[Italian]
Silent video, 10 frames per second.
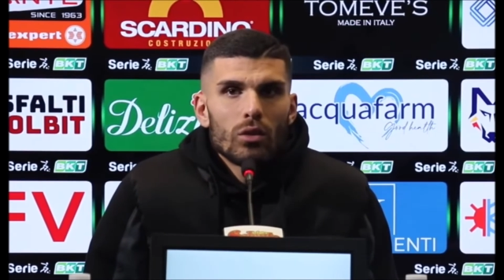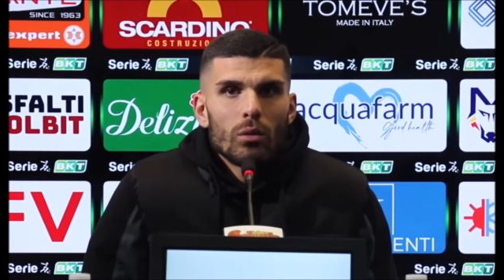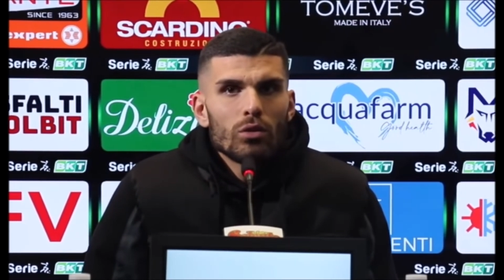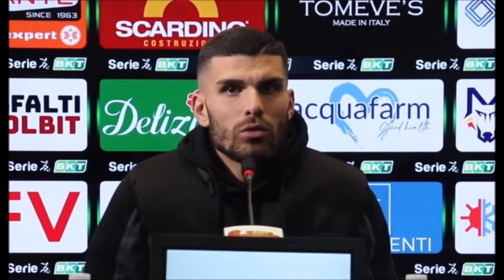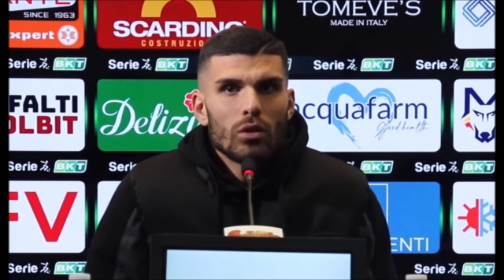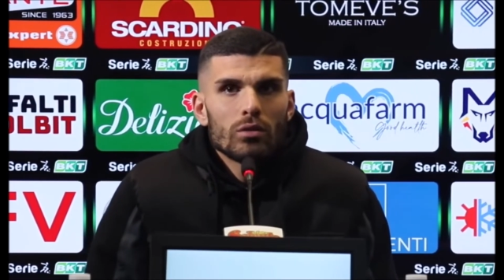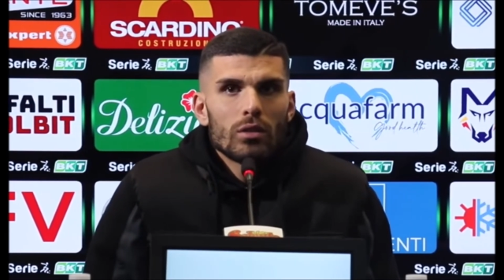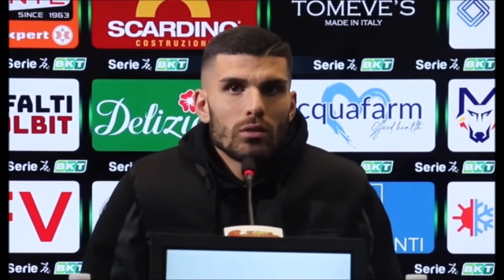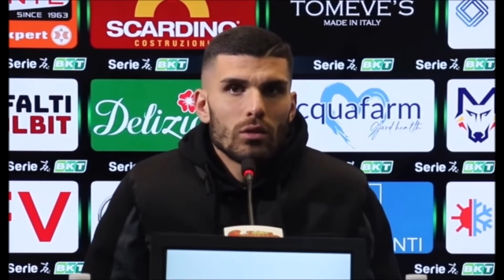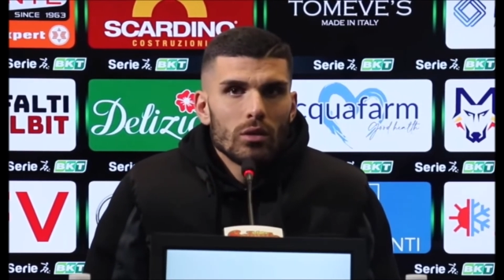molto
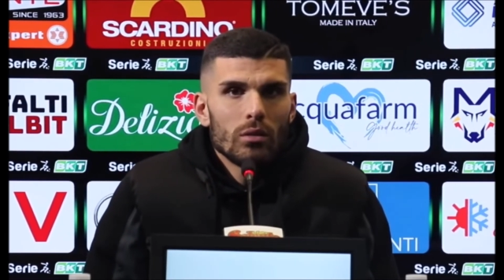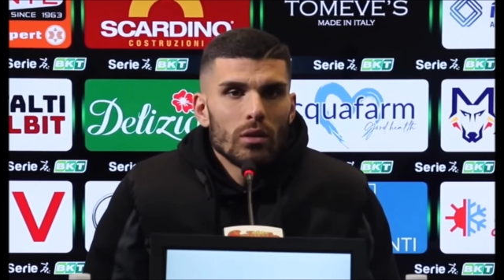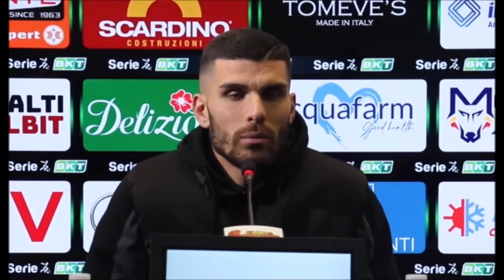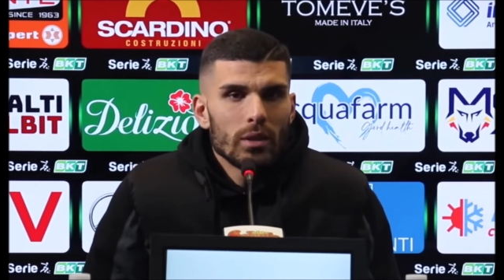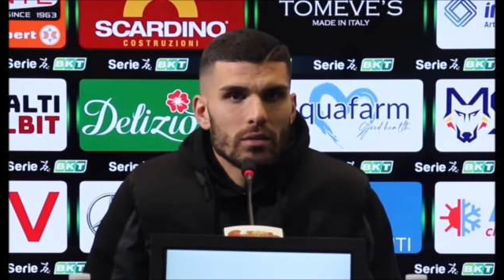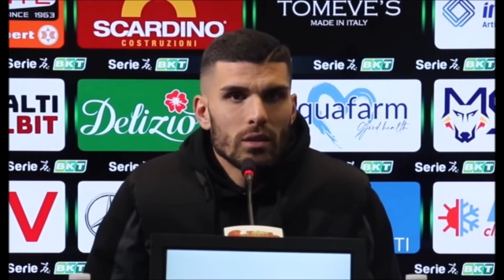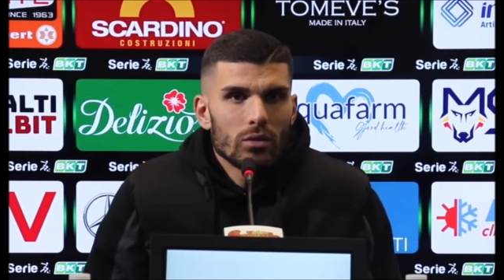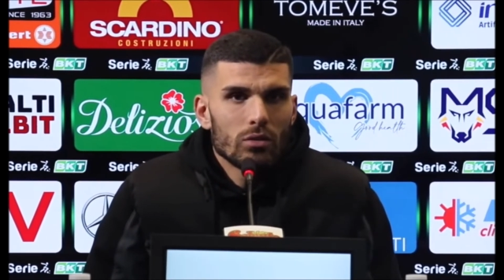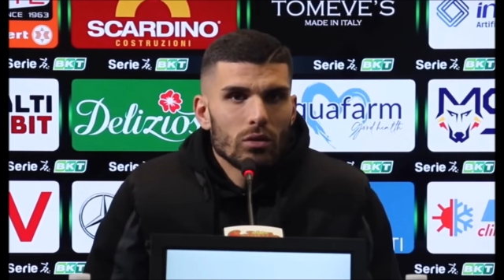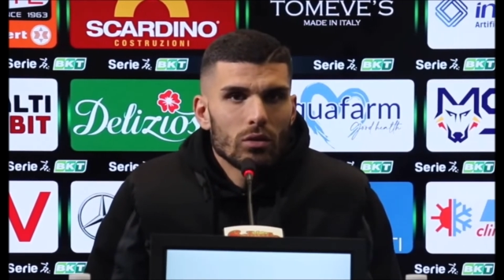contento di me
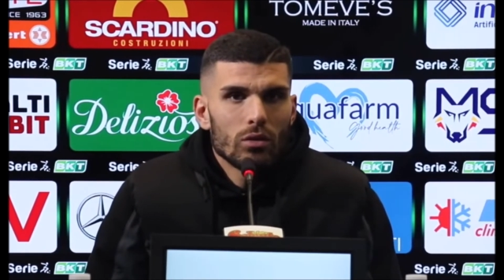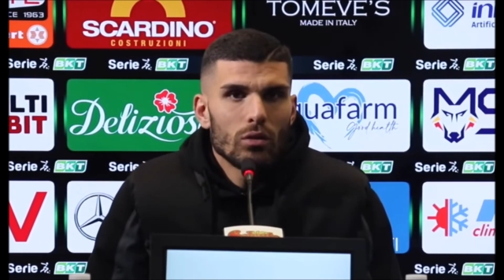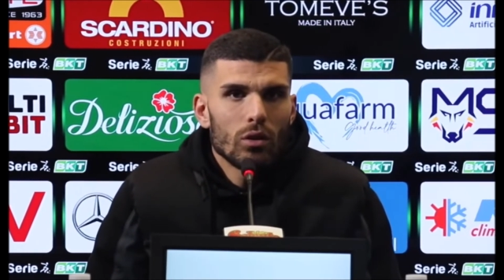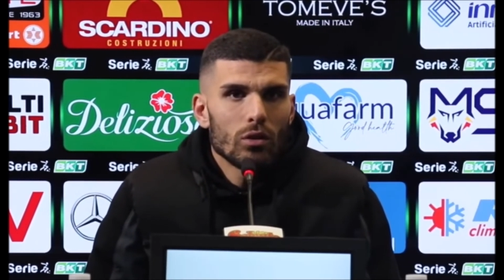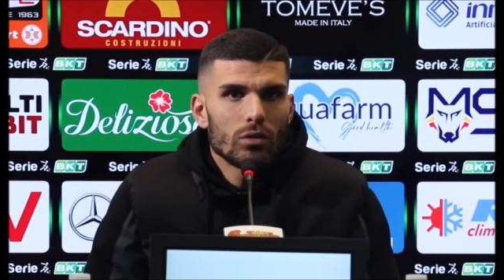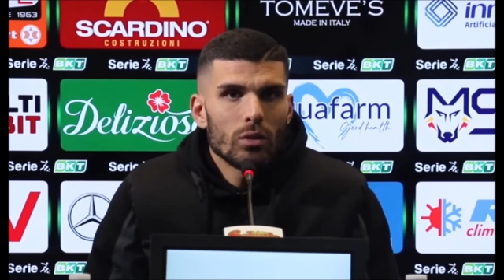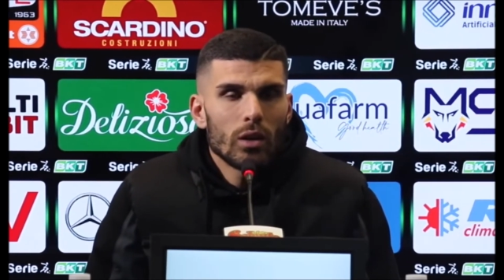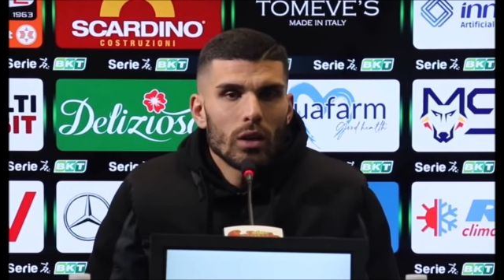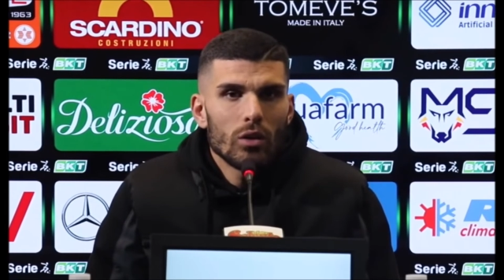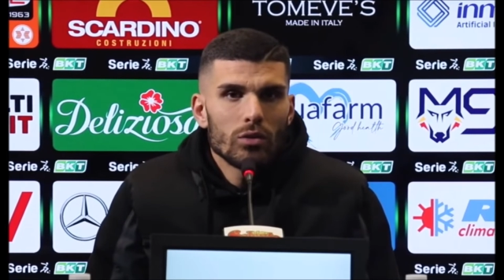stesso, devo
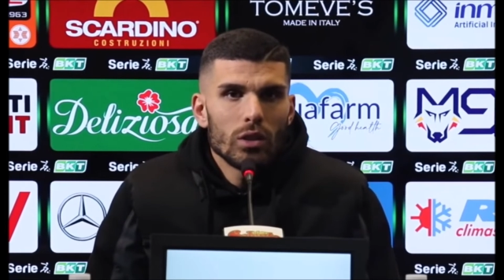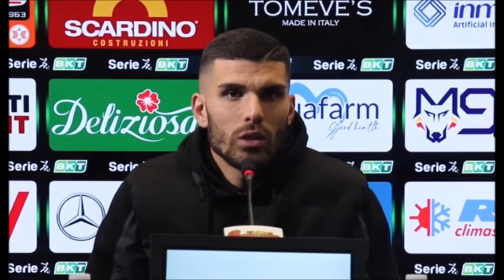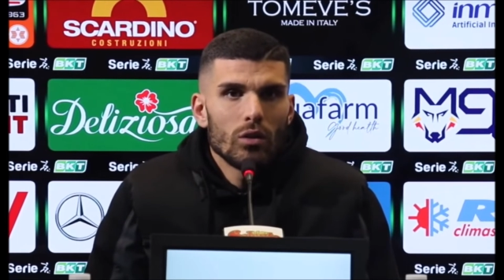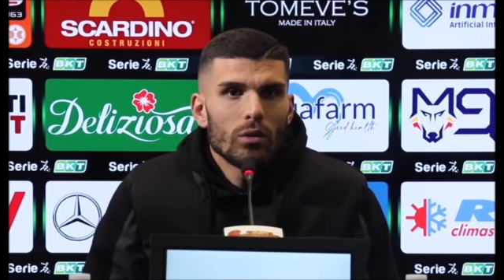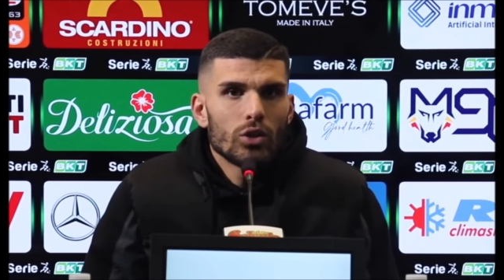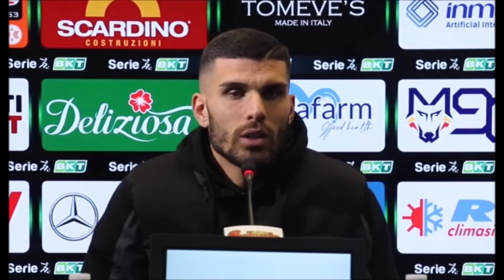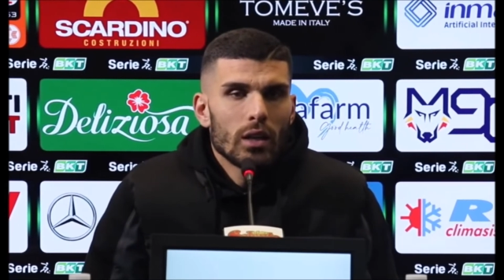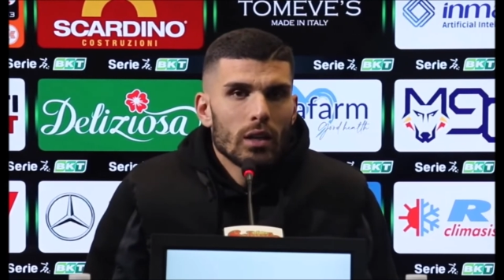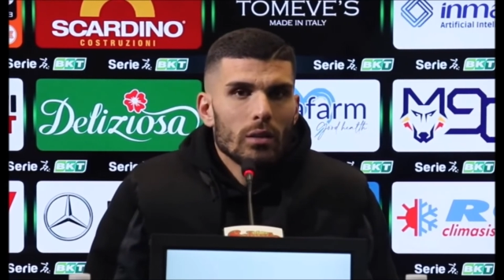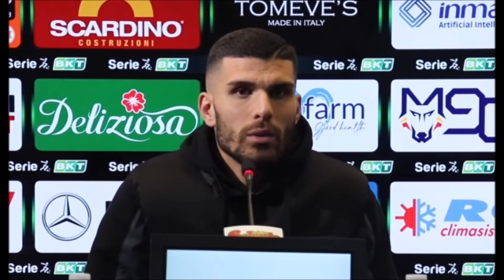continuare così, devo
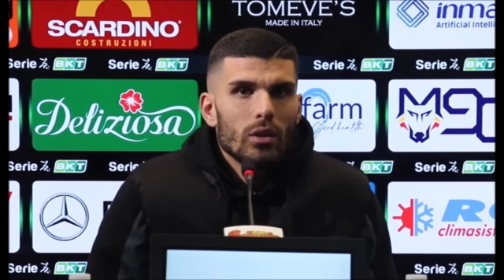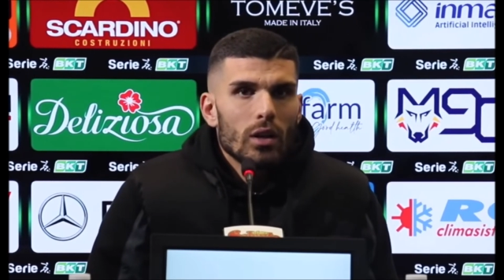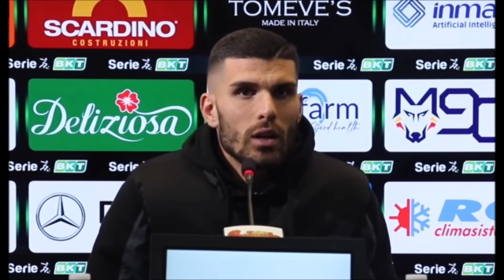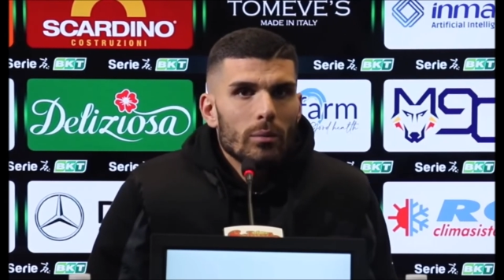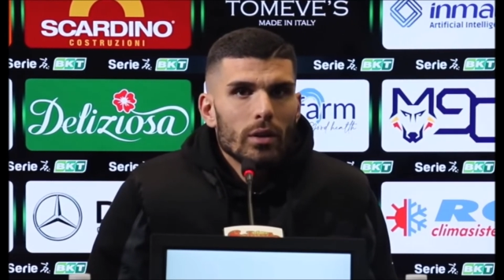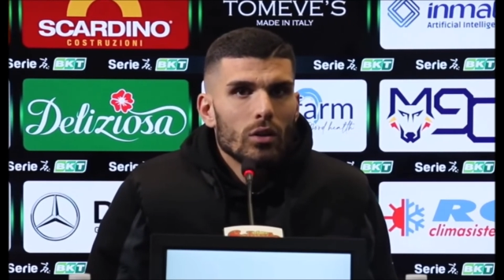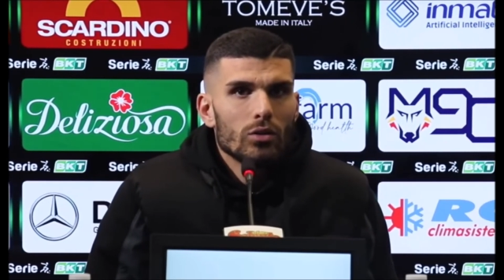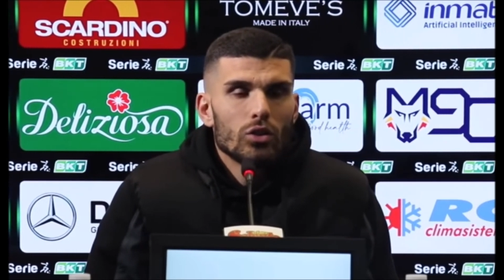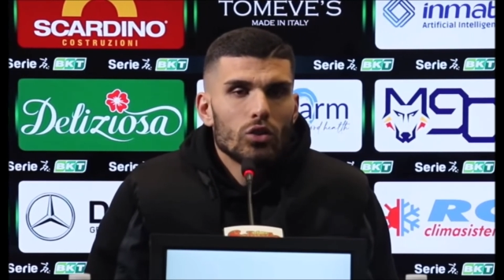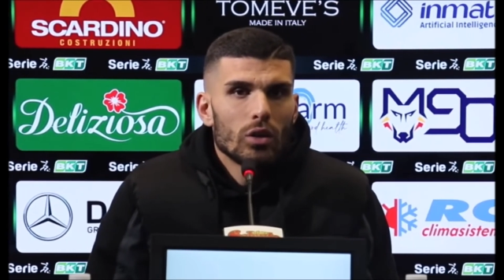cercare di migliorarmi
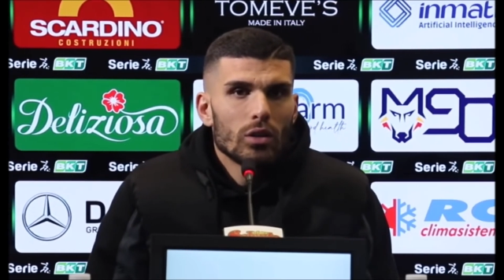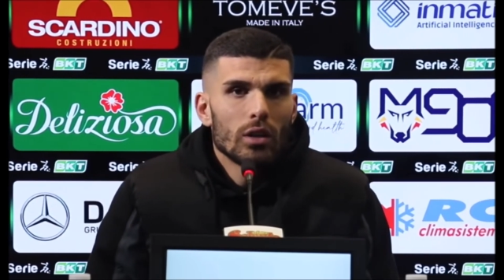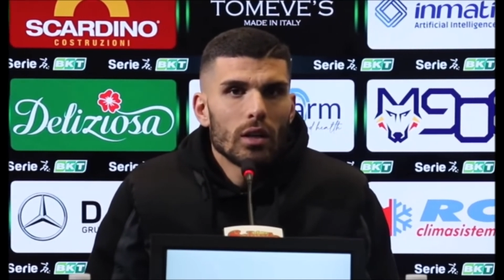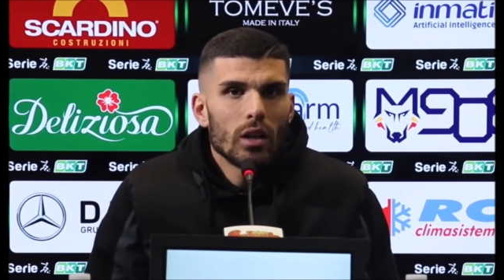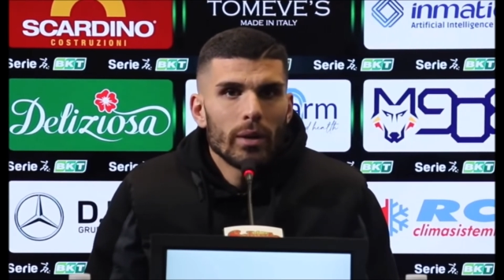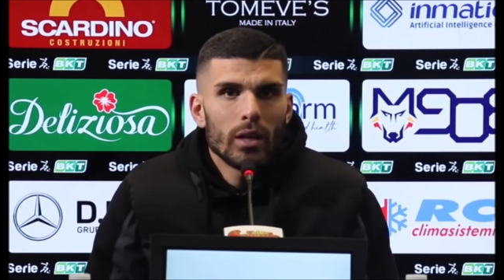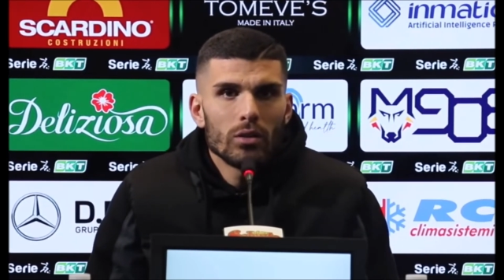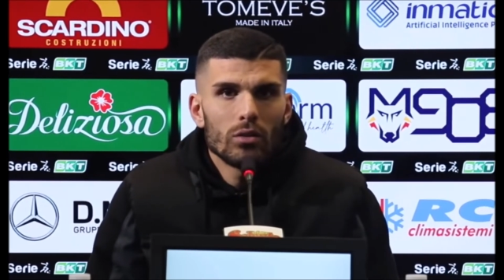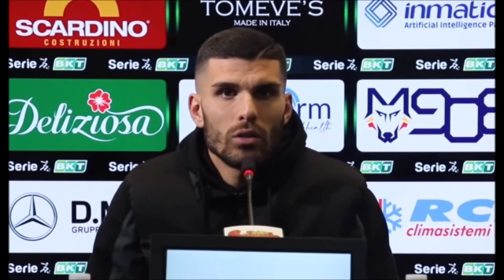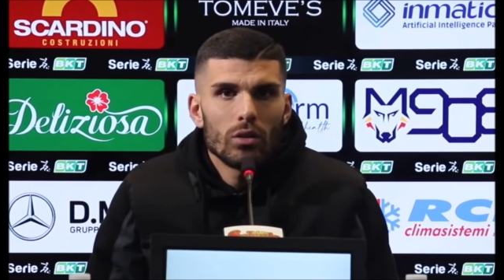ogni giorno in
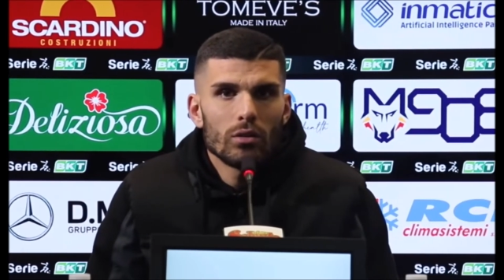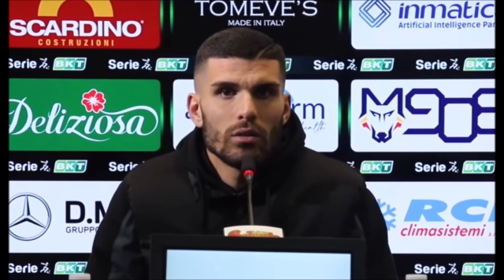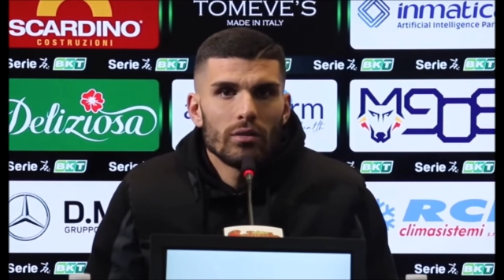allenamento,